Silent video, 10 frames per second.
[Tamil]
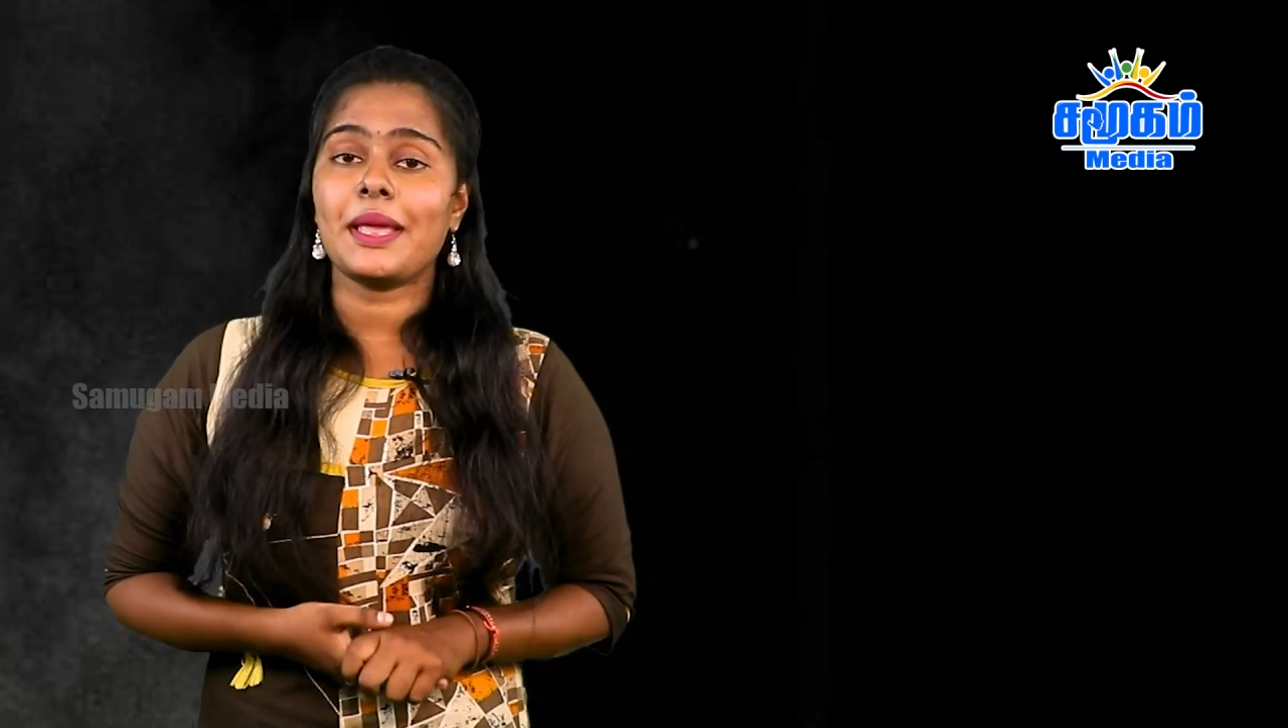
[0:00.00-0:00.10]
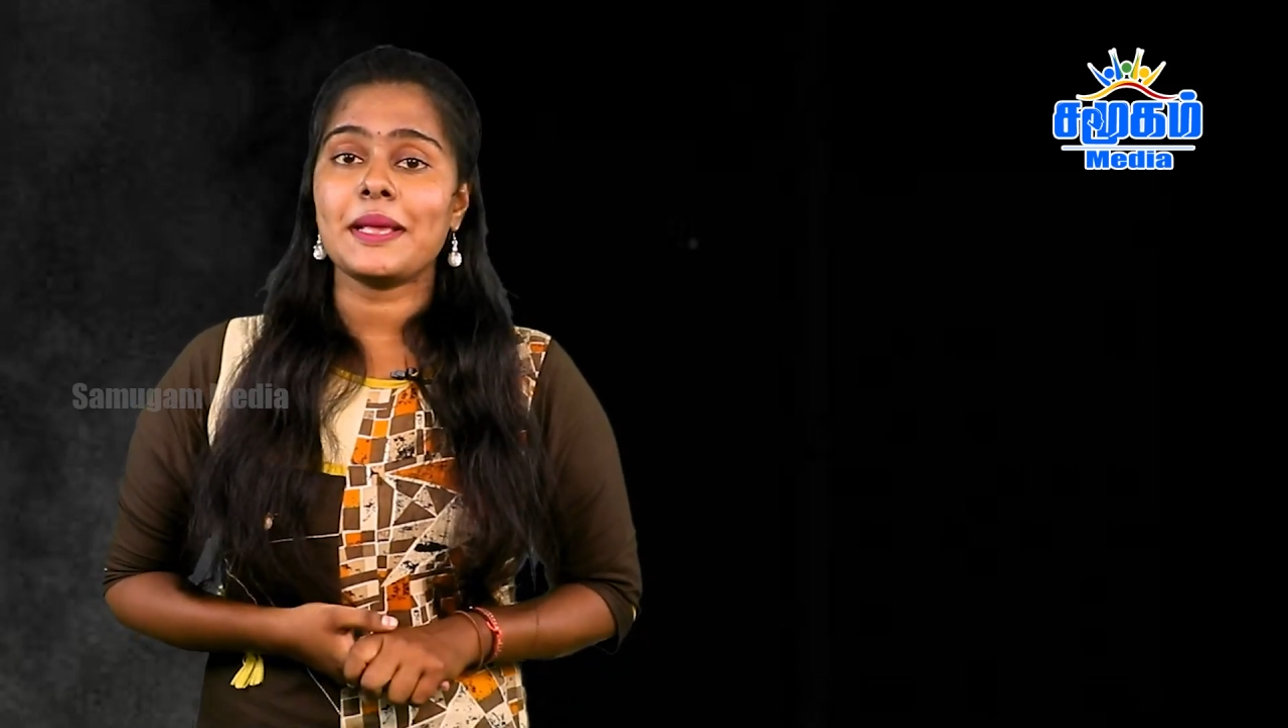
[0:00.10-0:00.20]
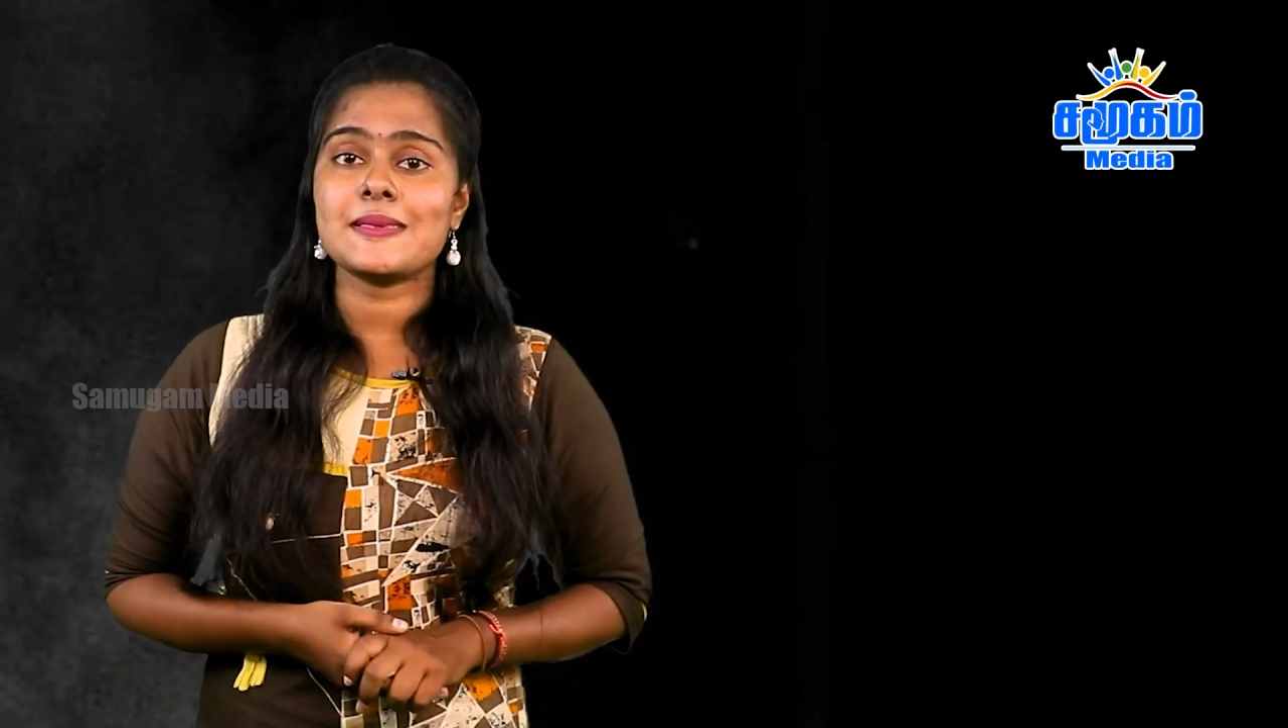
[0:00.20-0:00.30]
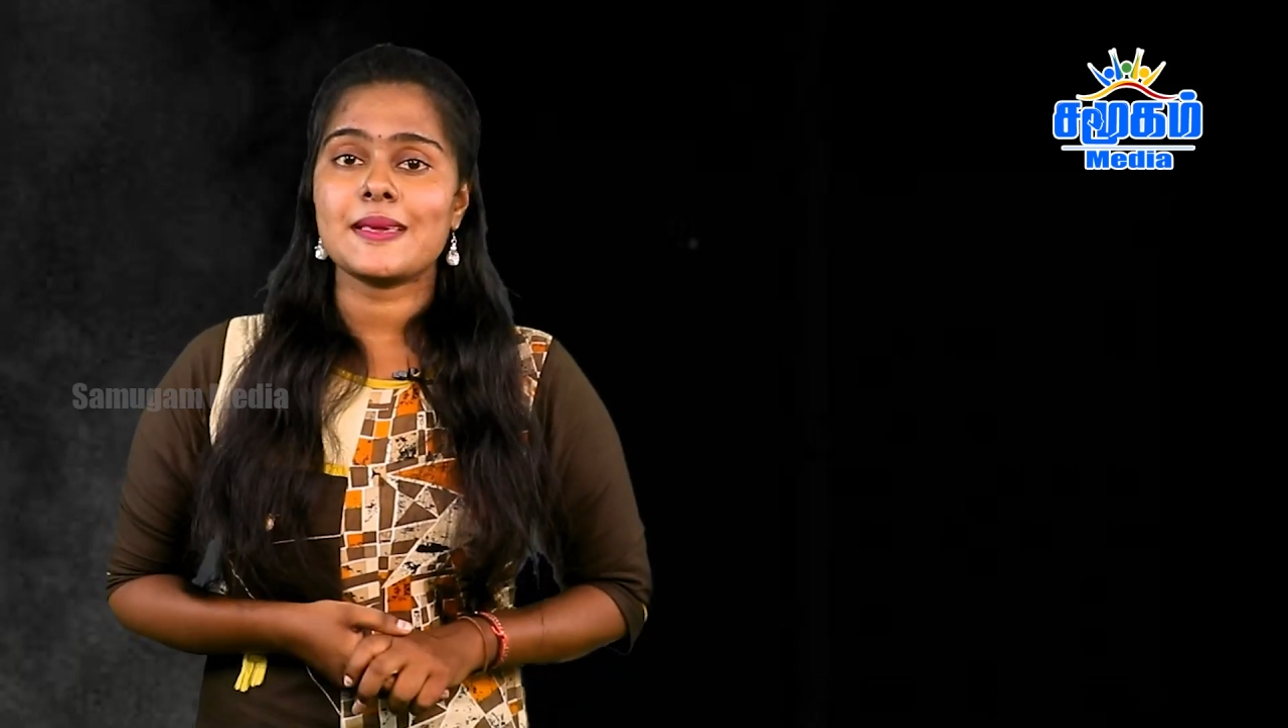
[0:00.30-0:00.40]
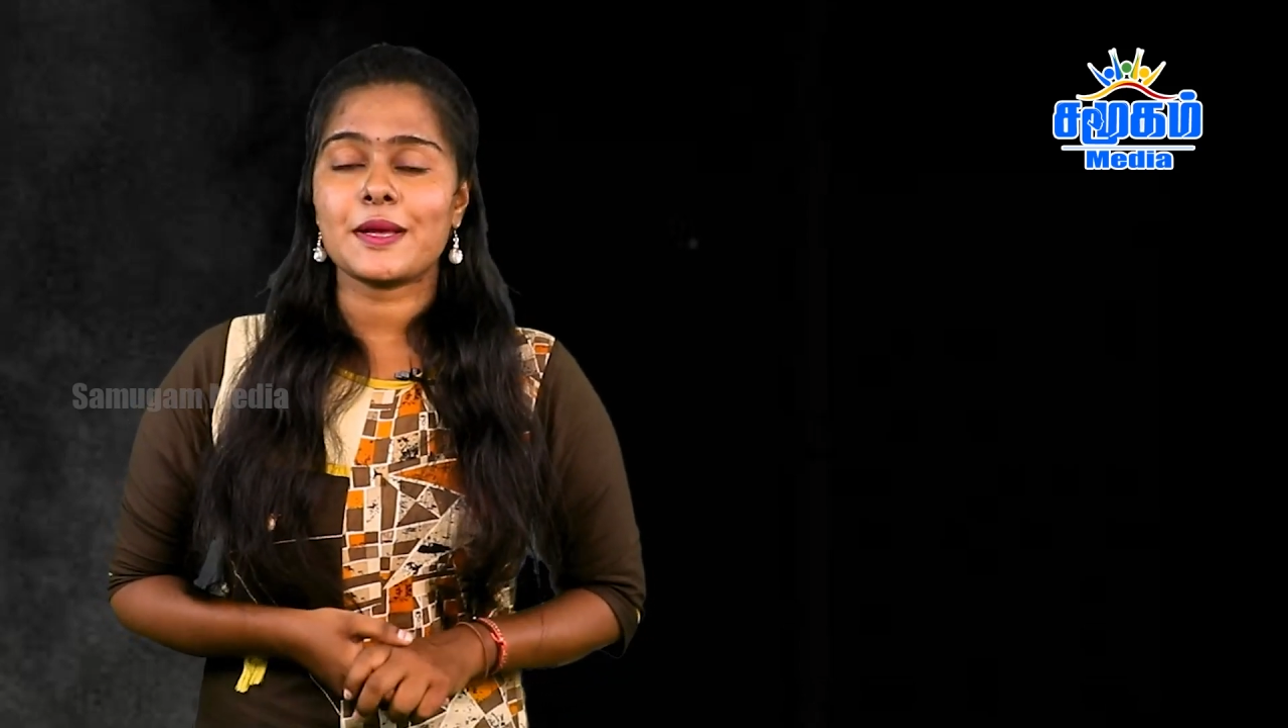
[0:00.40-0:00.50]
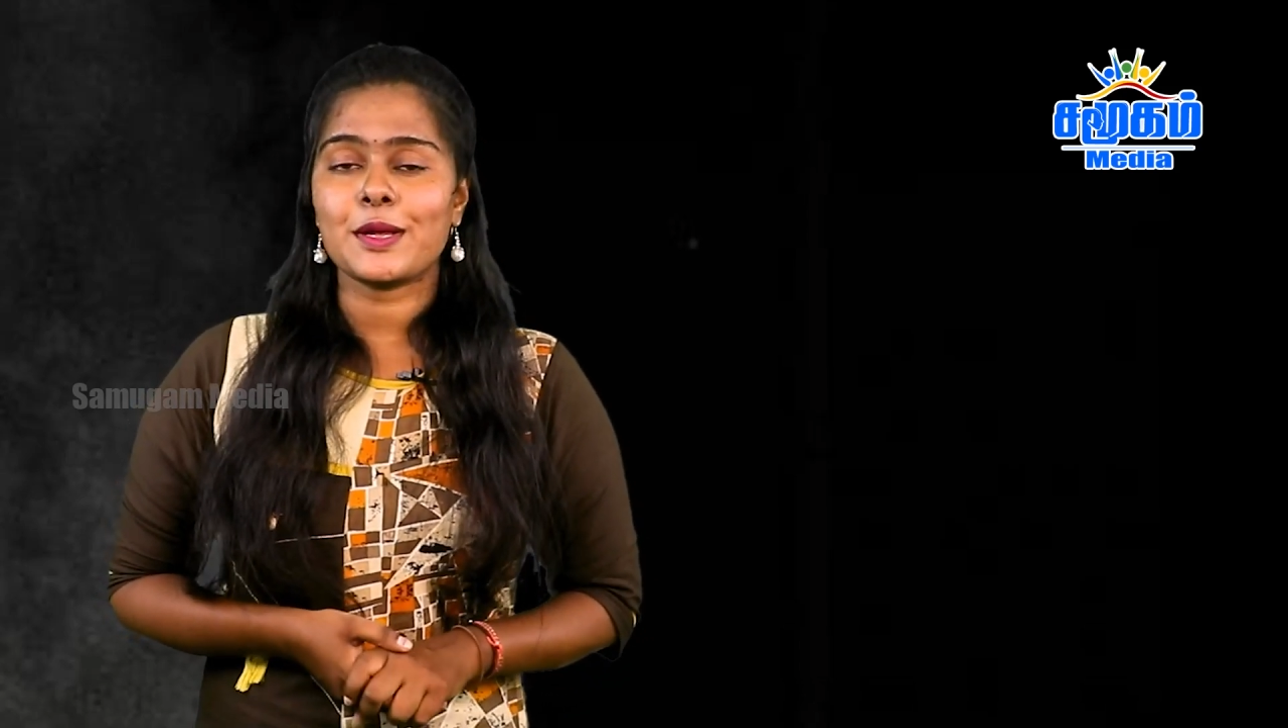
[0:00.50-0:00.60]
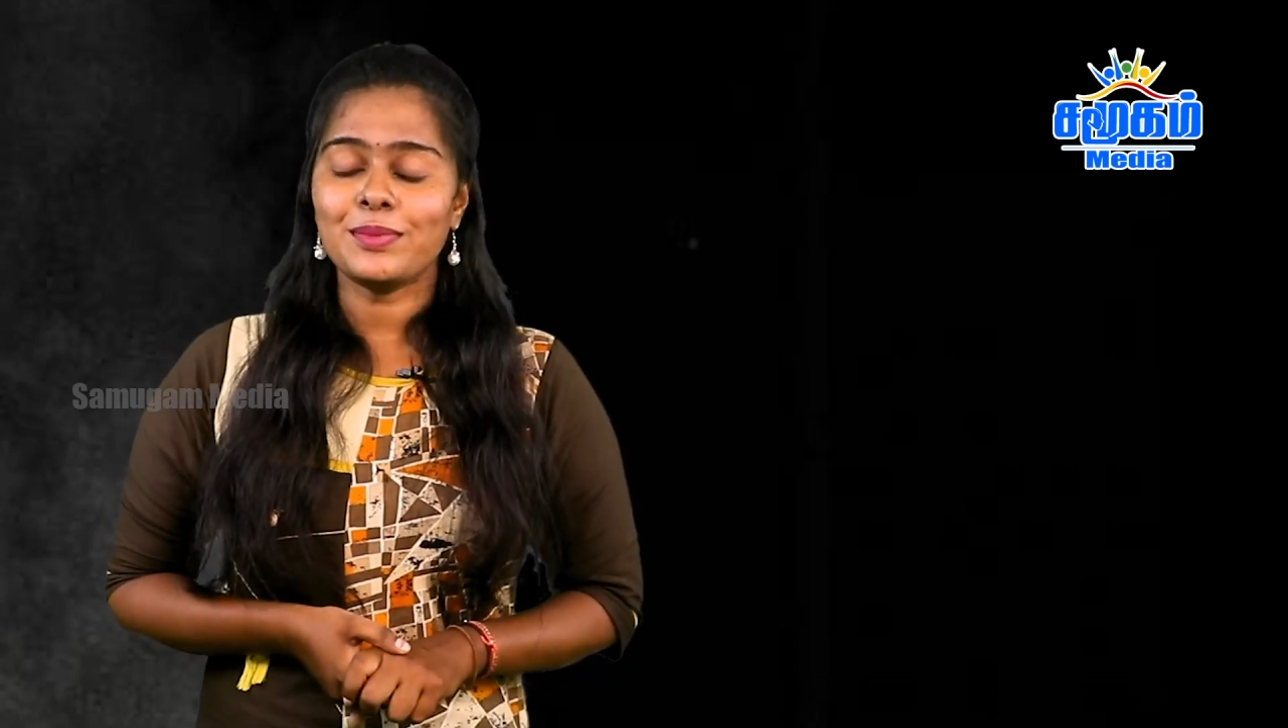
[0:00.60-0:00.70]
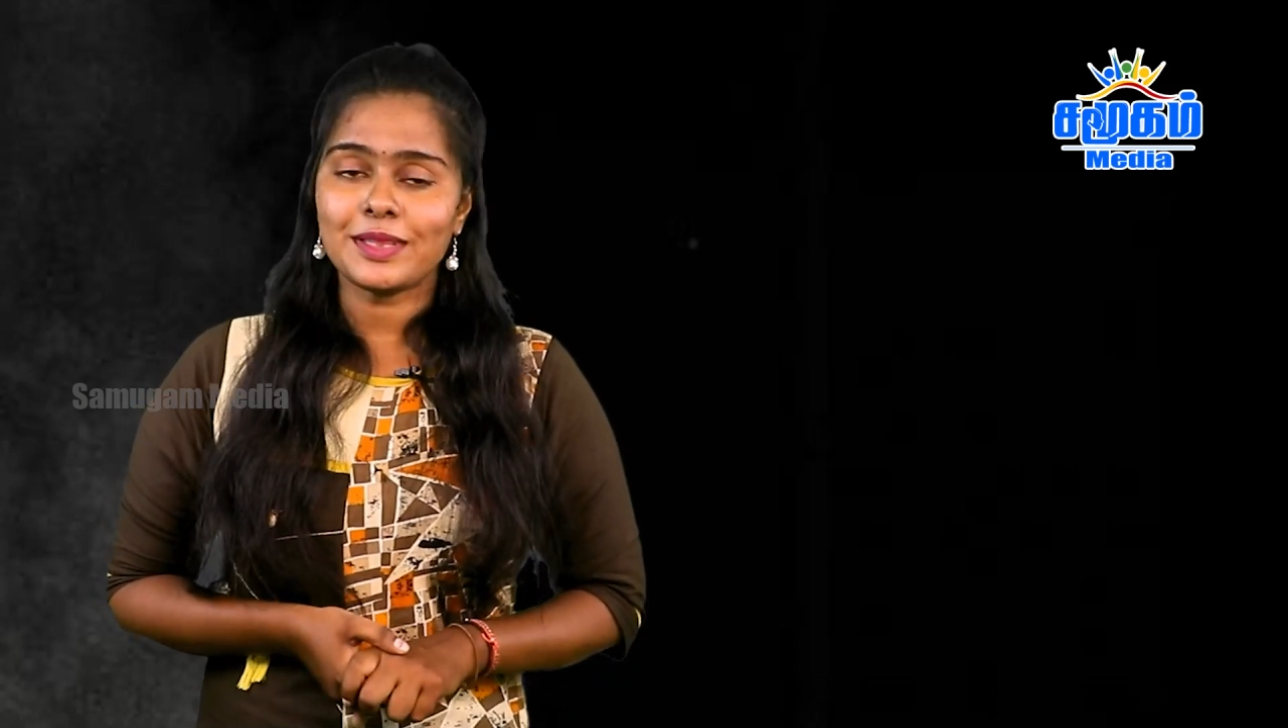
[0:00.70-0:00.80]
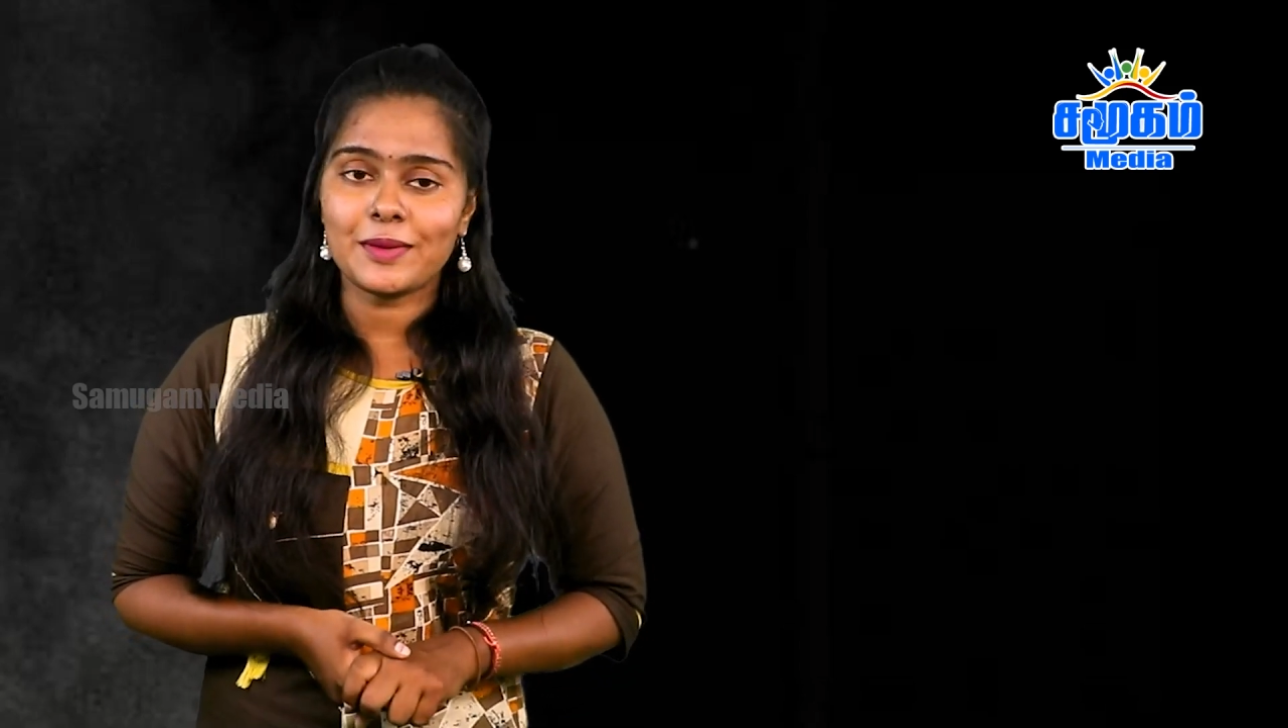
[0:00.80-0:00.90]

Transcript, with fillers: தேசிய இயக்கம்